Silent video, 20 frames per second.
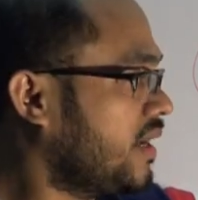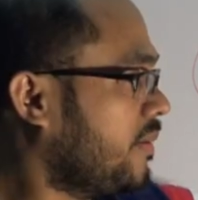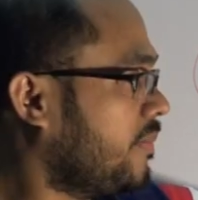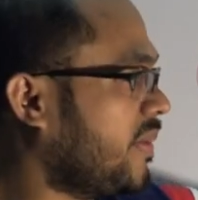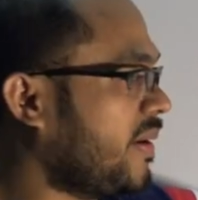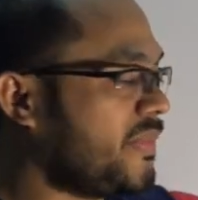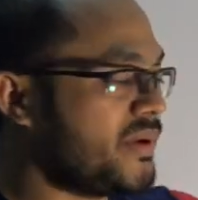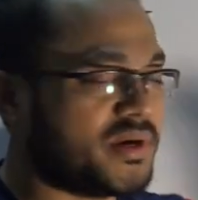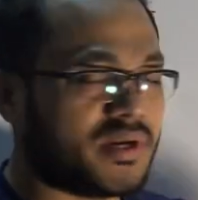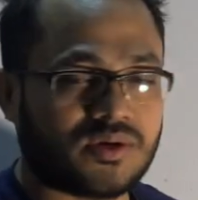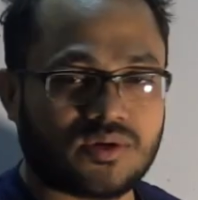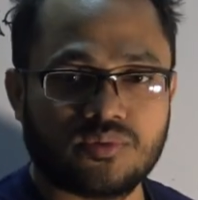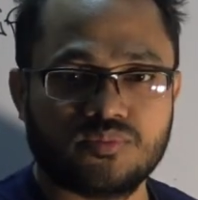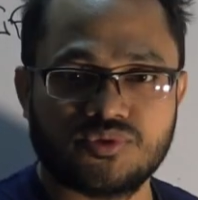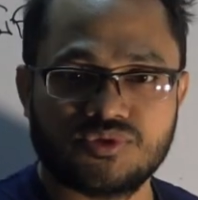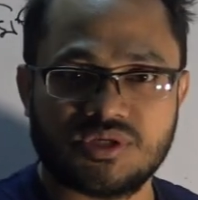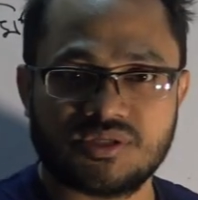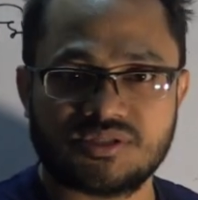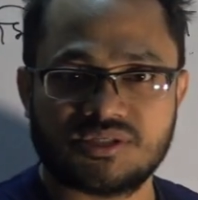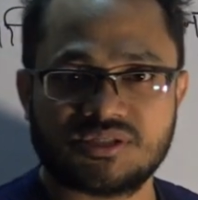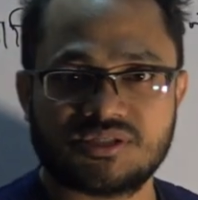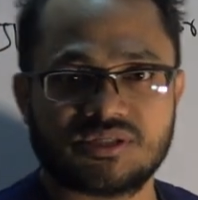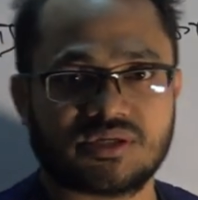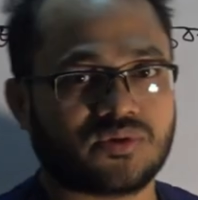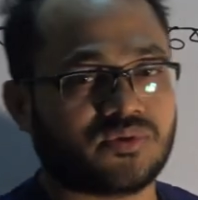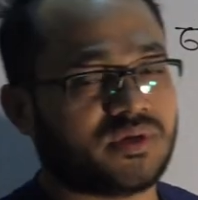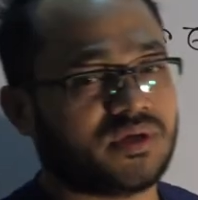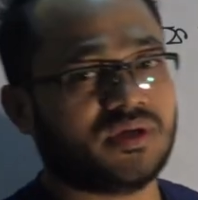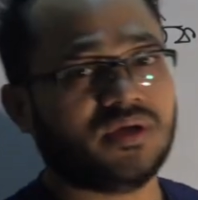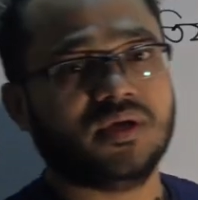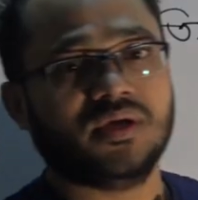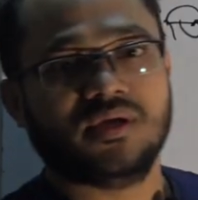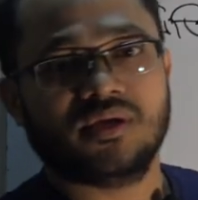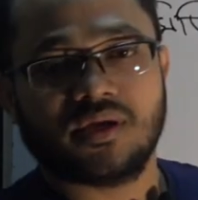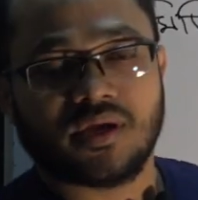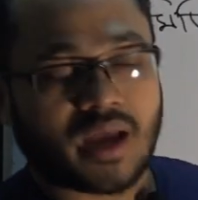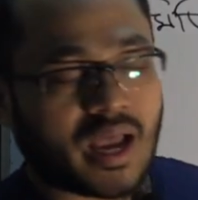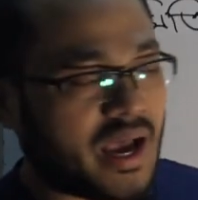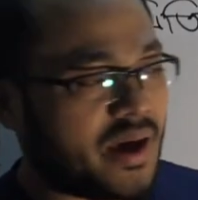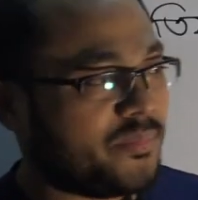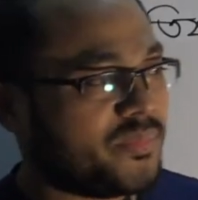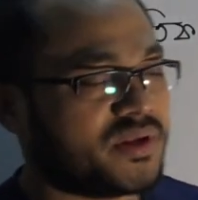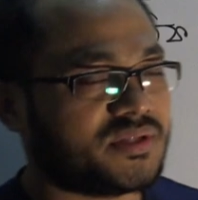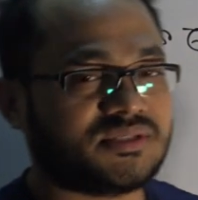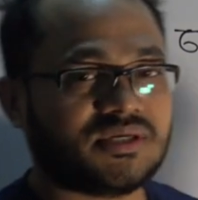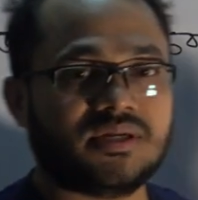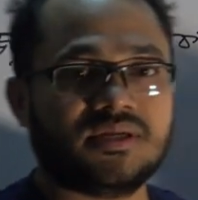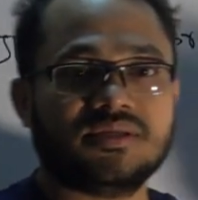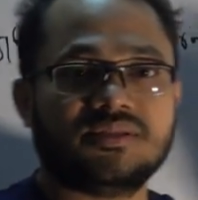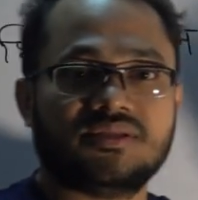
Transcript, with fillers: ব্যাপারটা একটু বোঝার চেষ্টা করি আমরা জানি